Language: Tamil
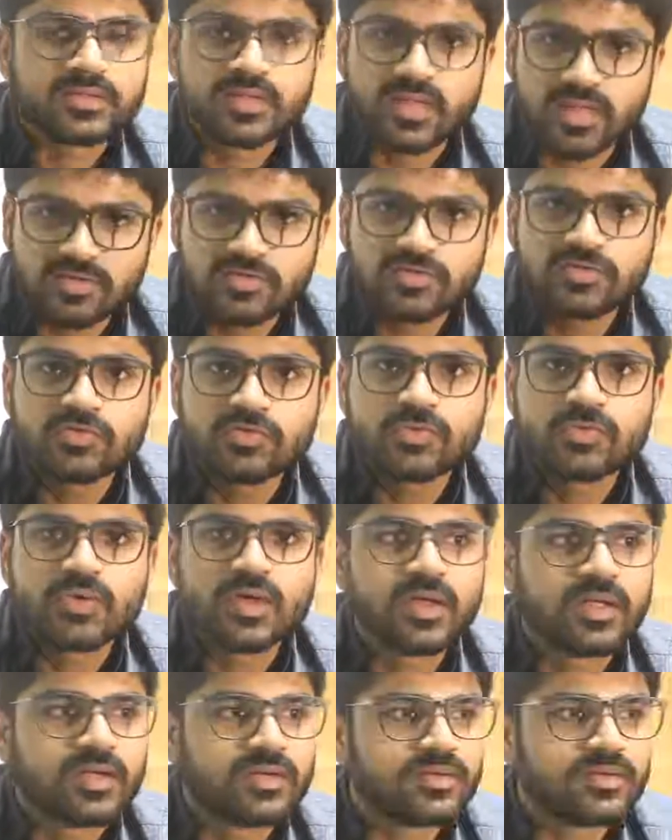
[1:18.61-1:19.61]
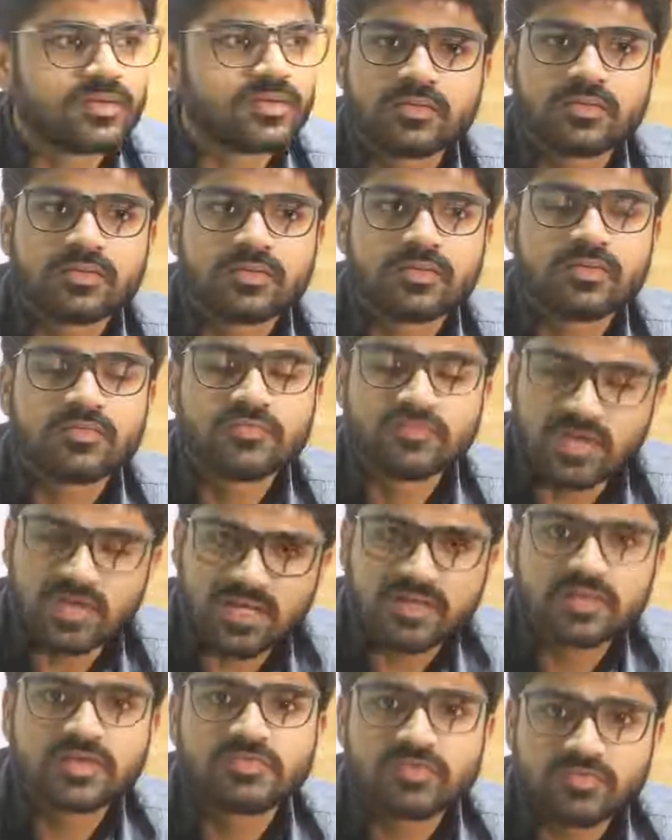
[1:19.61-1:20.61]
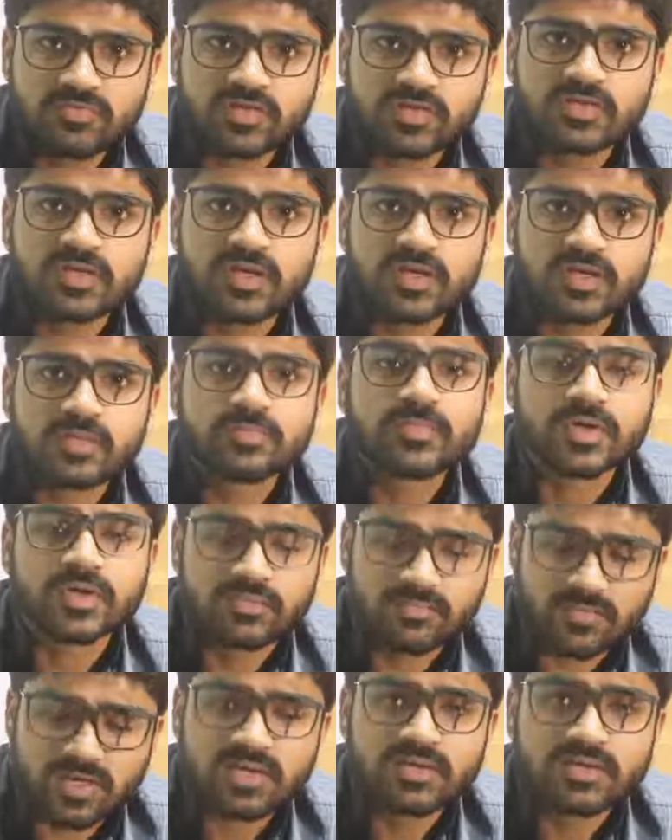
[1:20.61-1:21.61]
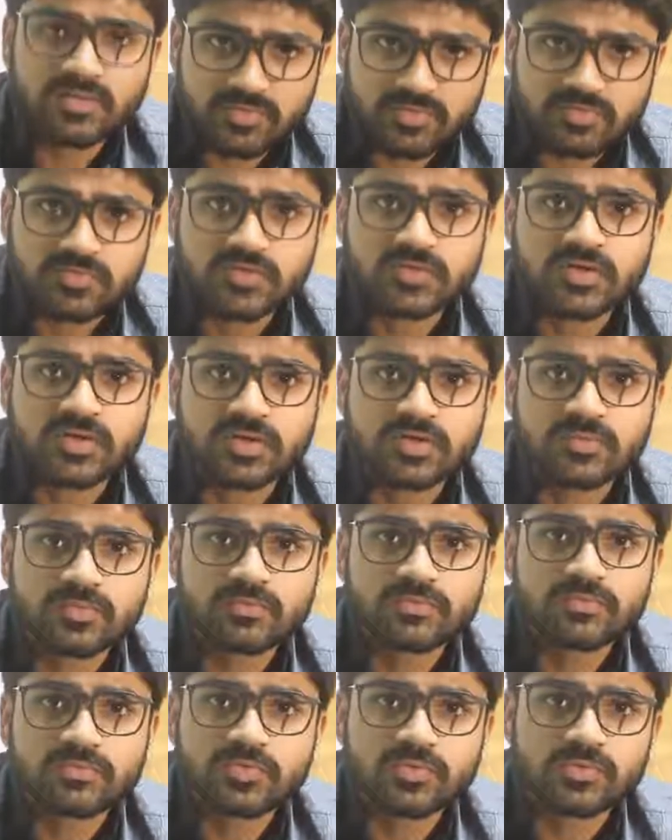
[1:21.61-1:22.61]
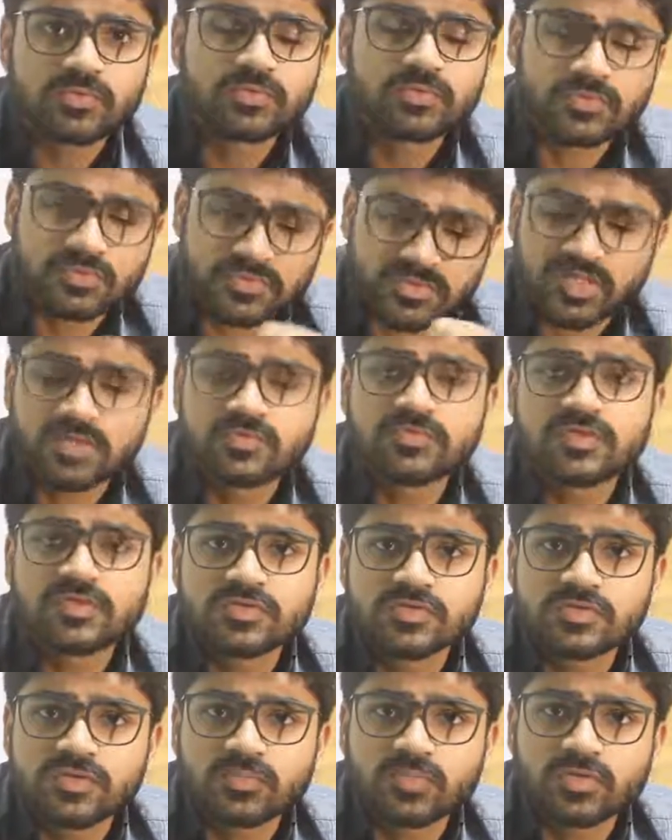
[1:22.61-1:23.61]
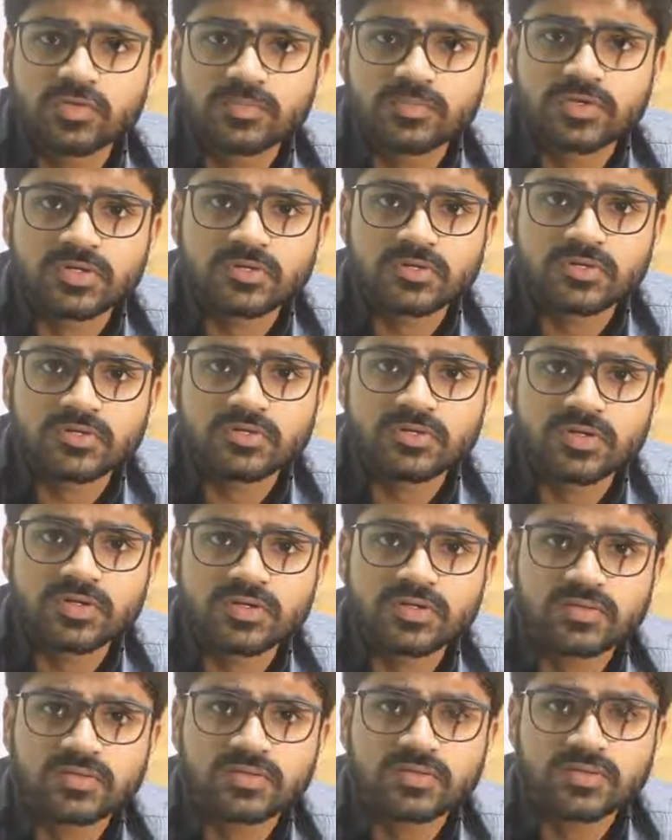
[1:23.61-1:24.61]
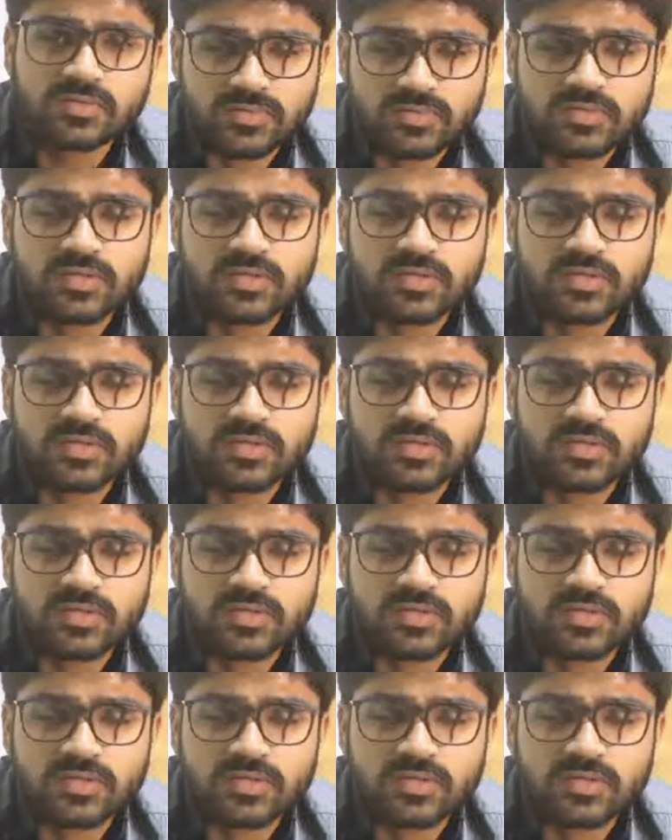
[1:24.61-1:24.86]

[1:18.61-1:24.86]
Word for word: தேங்க்யூ அண்ட் வாழ்க விவசாயம் அண்ட் வாழ்க விவசாயம் ஸோ தயவு செஞ்சு சப்போர்ட் பண்ணுங்கள் விவசாயத்துக்கு